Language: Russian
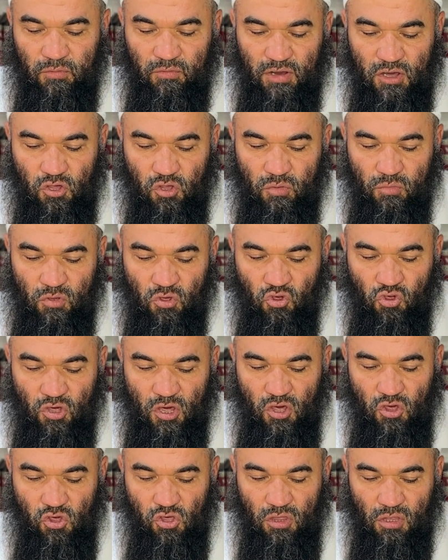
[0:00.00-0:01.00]
вашими
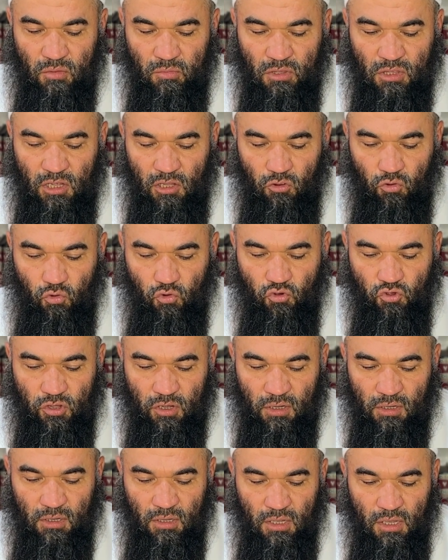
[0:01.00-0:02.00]
женщинами на
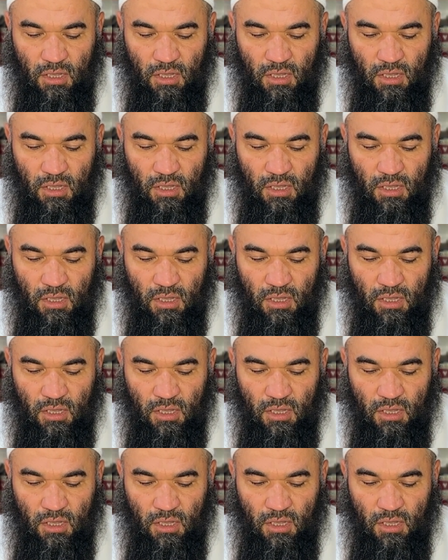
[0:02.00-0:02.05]
ложах,